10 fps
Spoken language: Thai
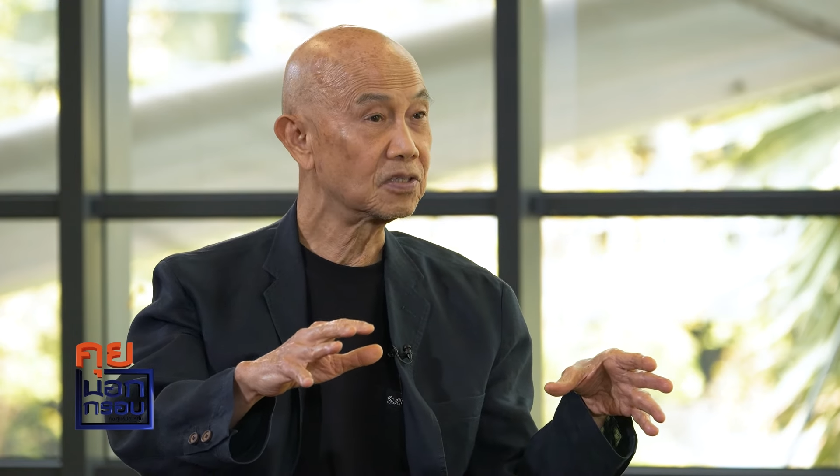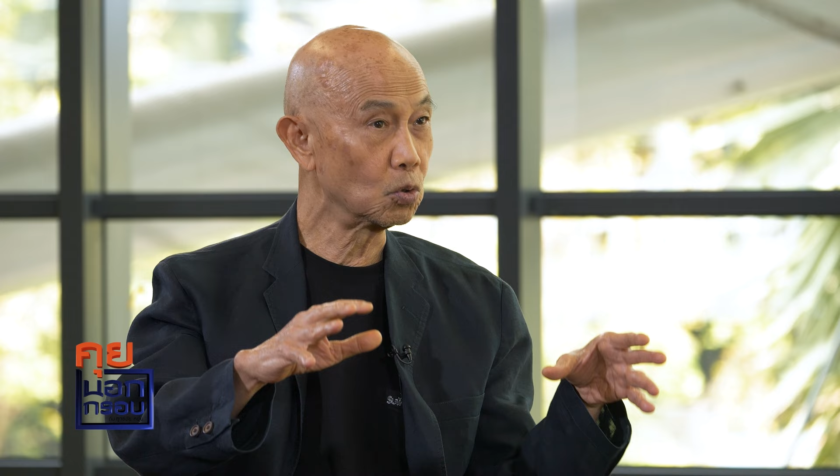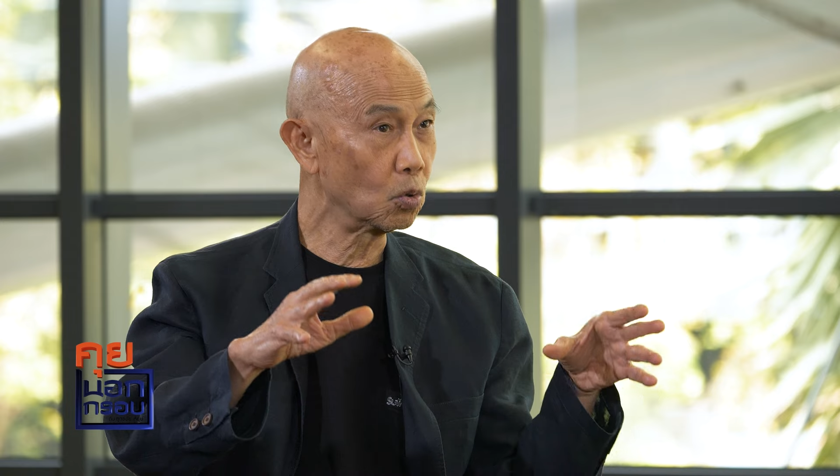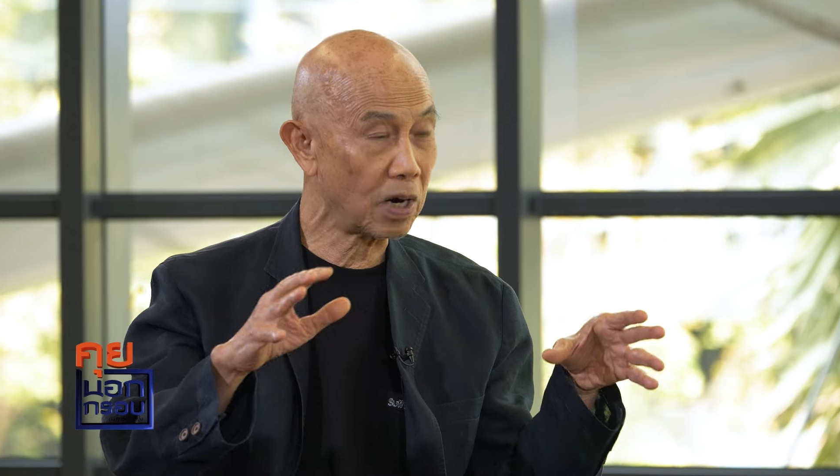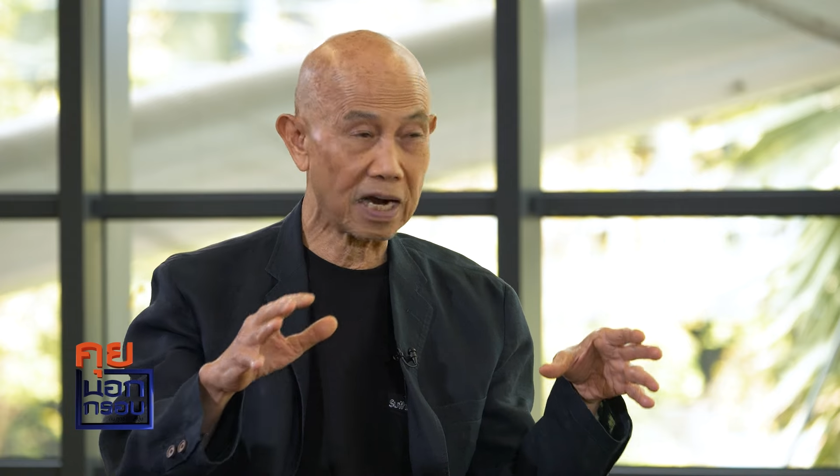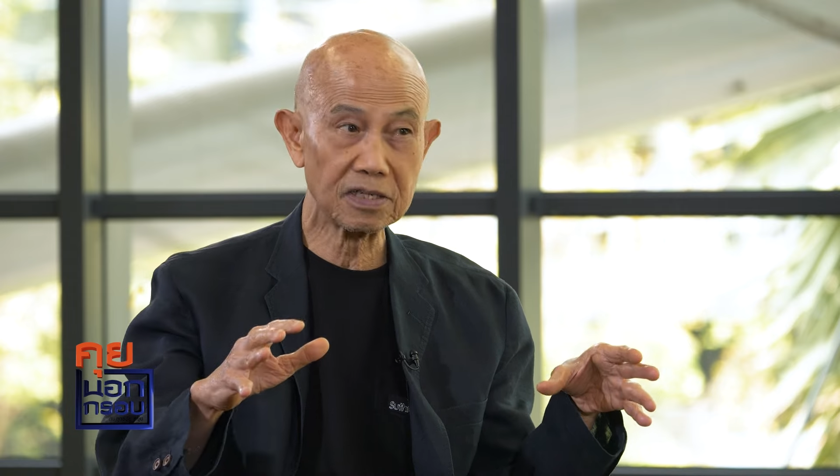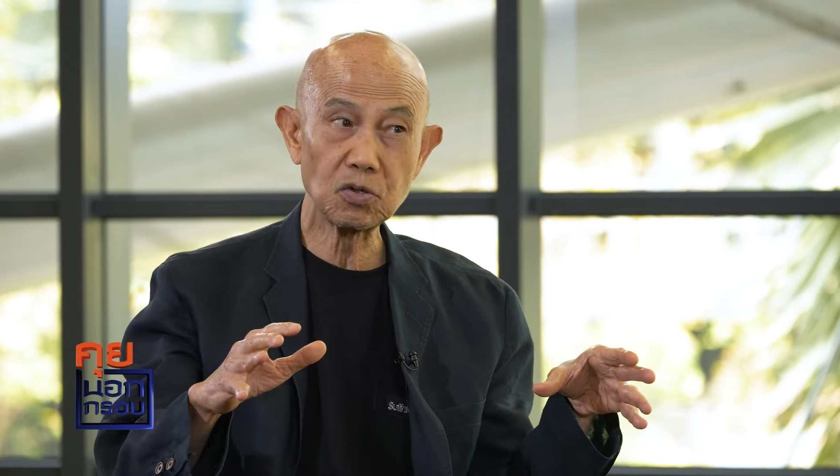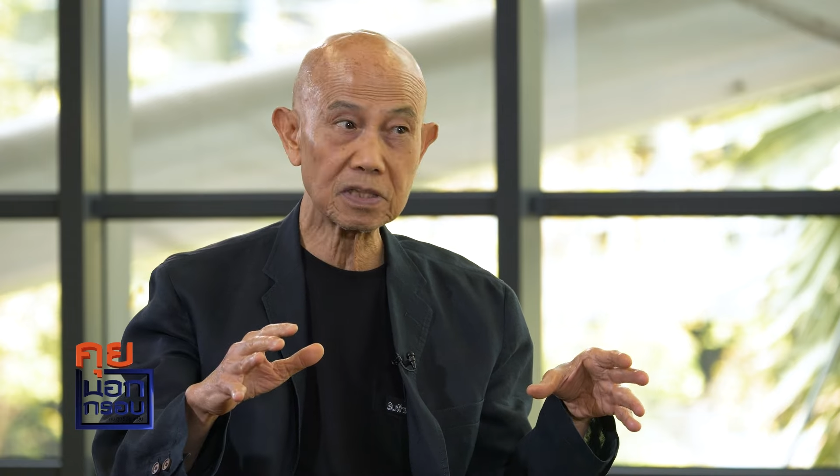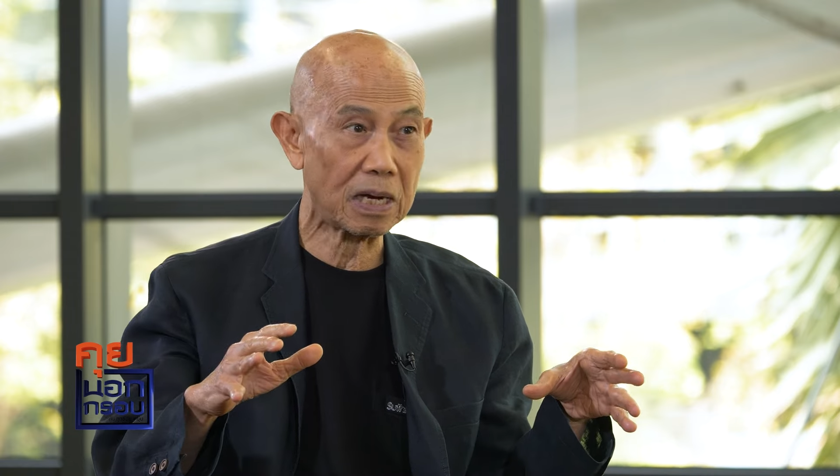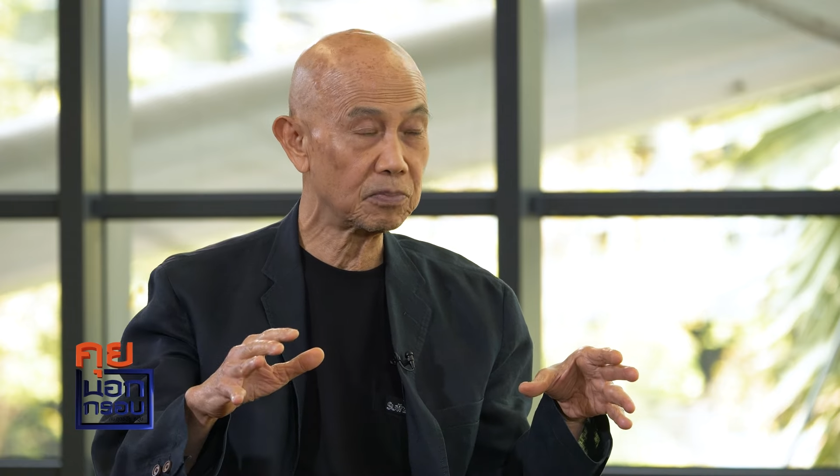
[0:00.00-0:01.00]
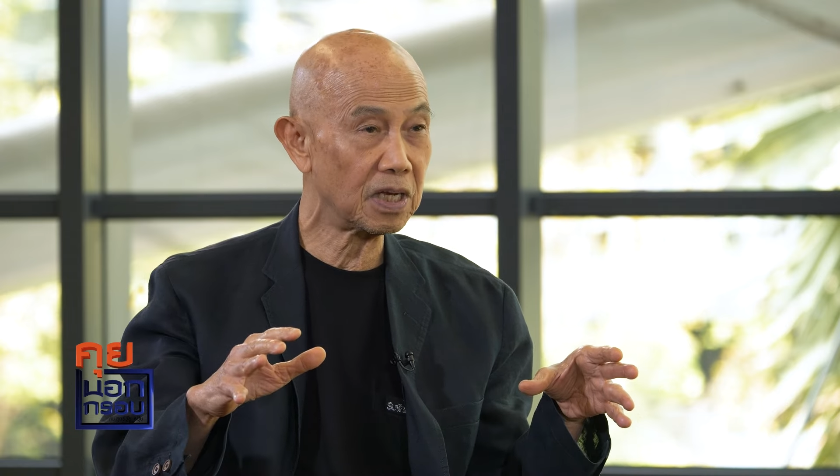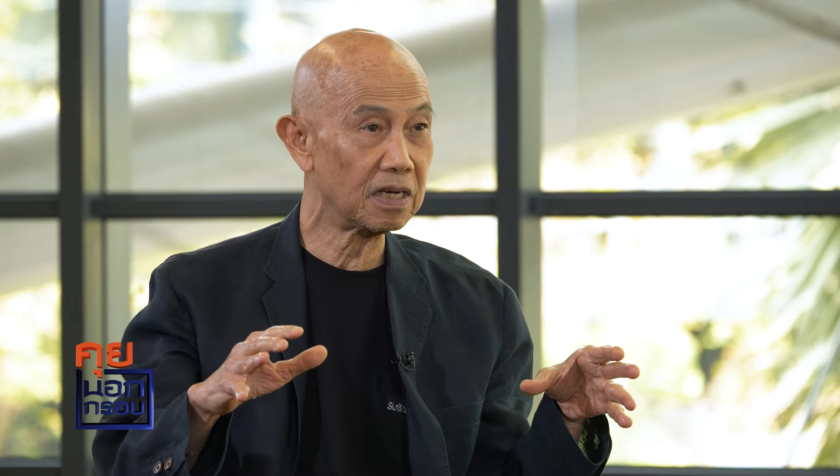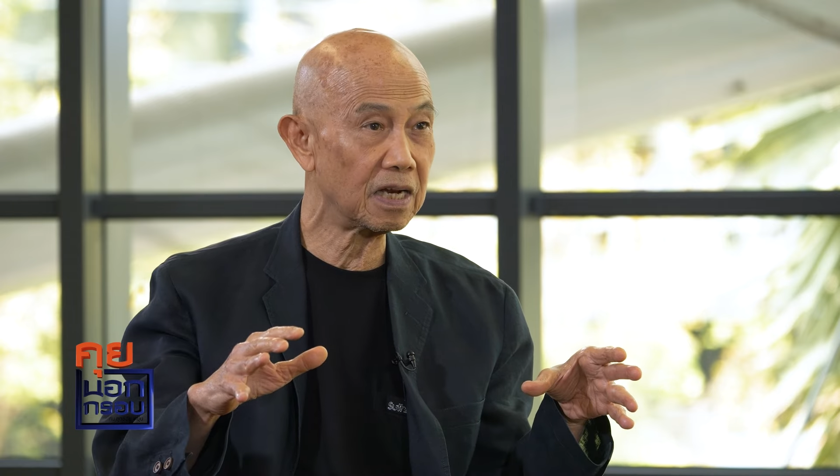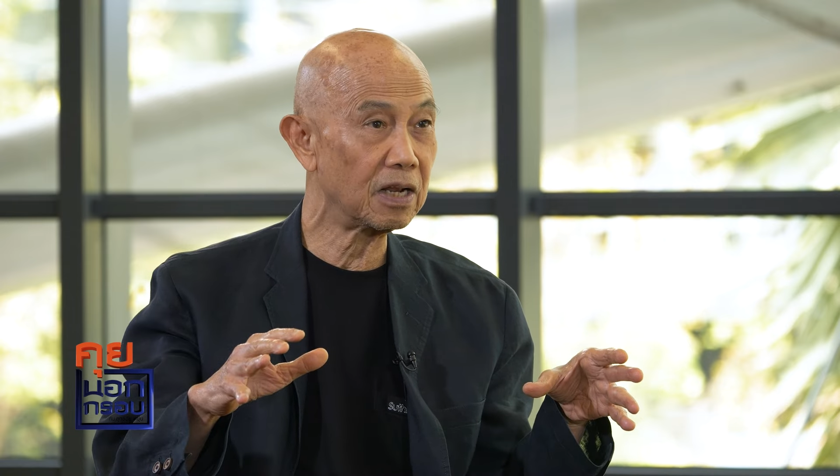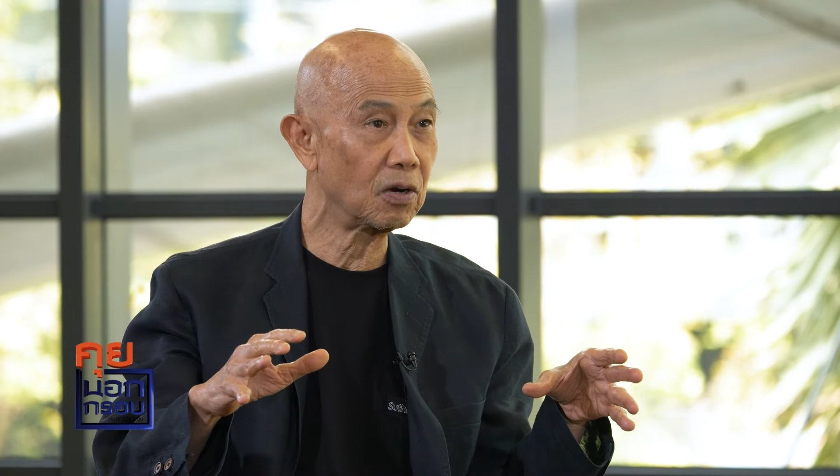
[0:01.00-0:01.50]
สูงกว่ากระทรวงต่างประเทศ
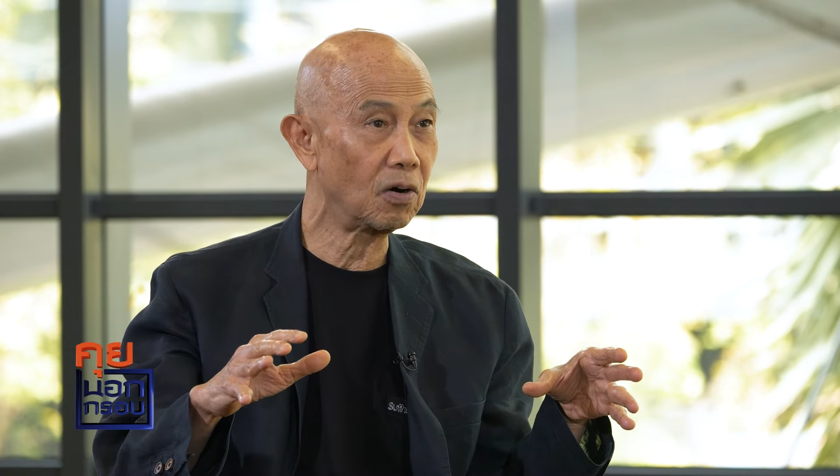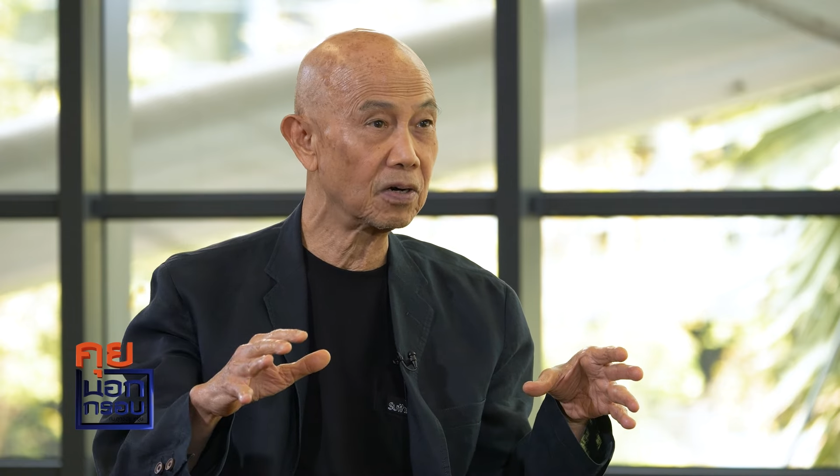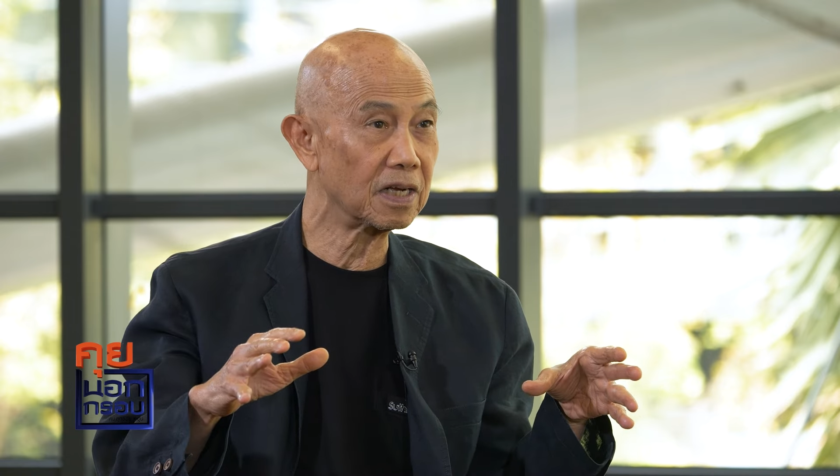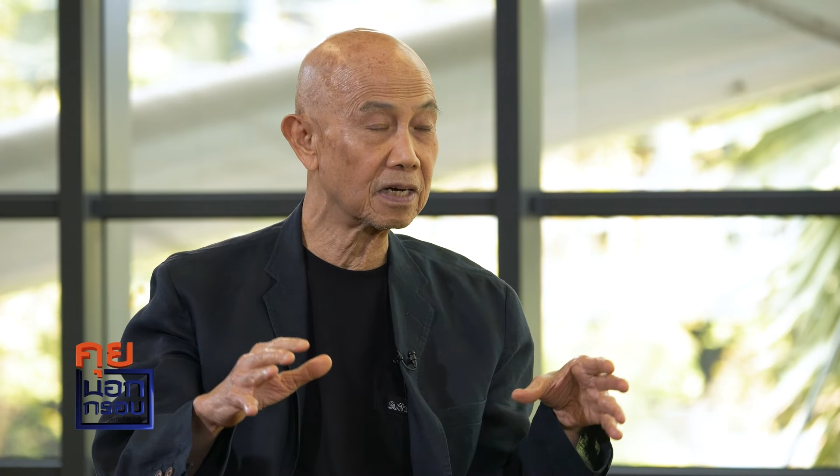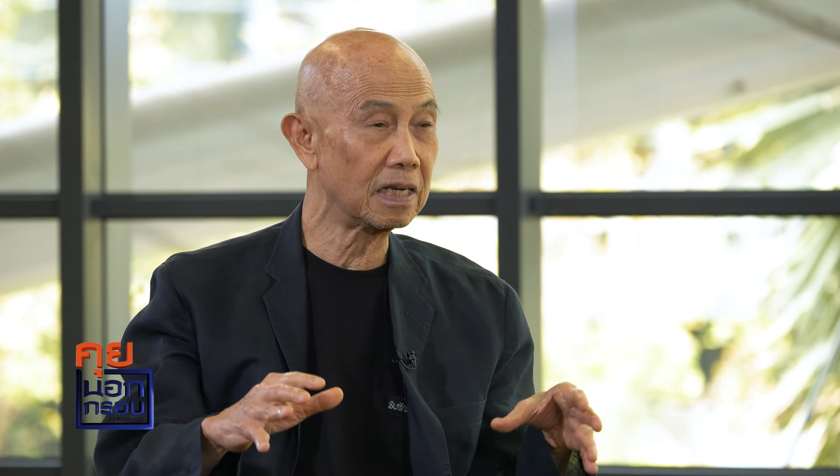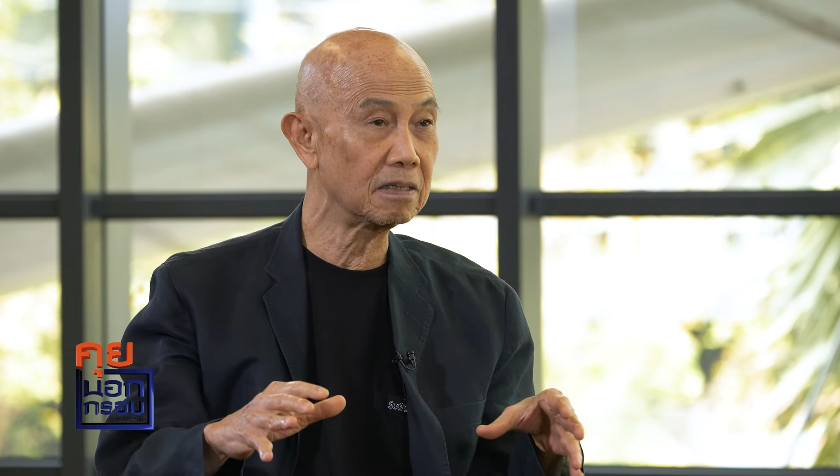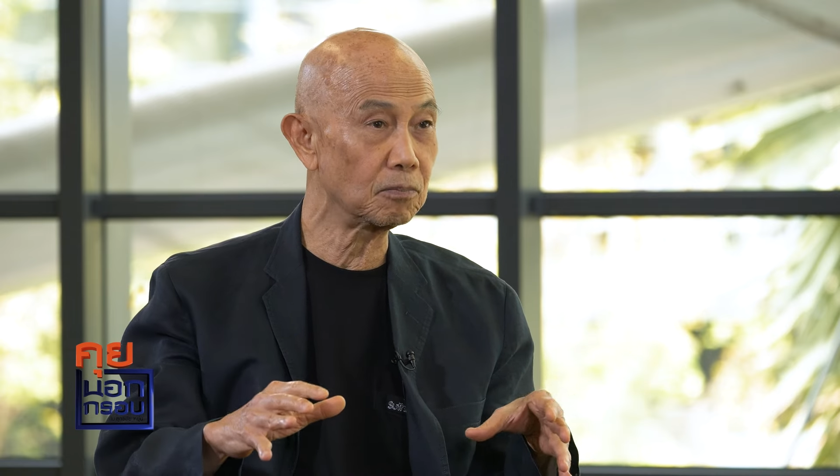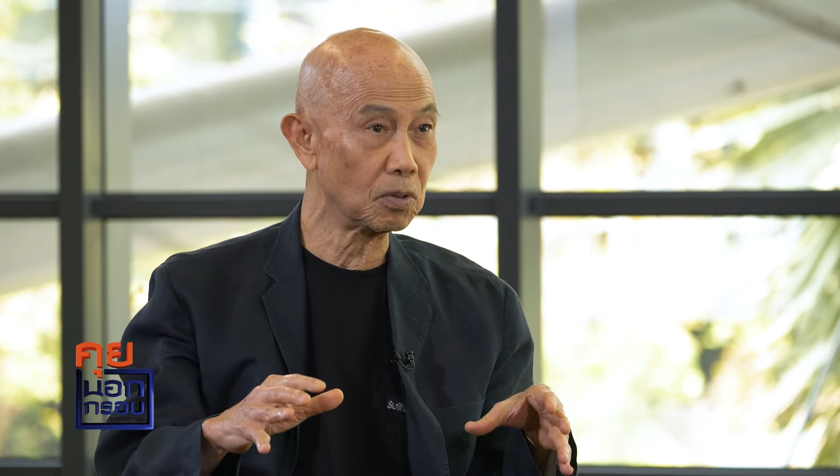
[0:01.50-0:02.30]
แน่นอนดังนั้น